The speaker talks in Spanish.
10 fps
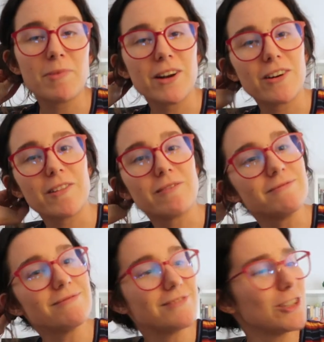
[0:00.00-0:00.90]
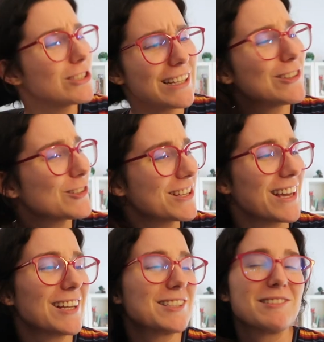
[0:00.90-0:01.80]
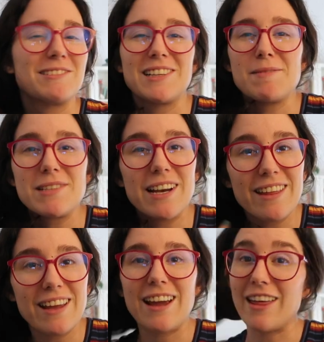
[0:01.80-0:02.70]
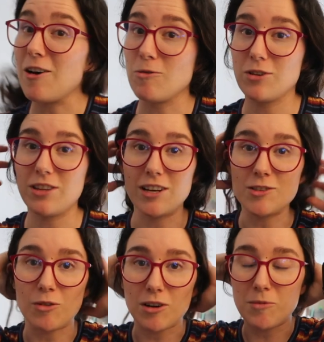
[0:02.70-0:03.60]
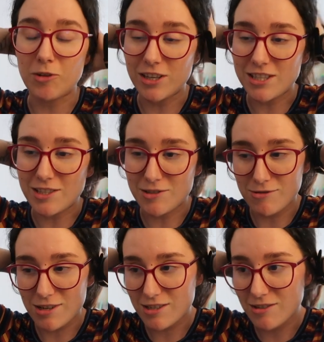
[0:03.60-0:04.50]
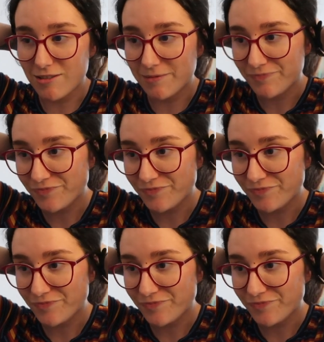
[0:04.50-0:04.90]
Pero no tantos días, a pesar de que cada uno tiene su ritmo con estas cosas, ¿no?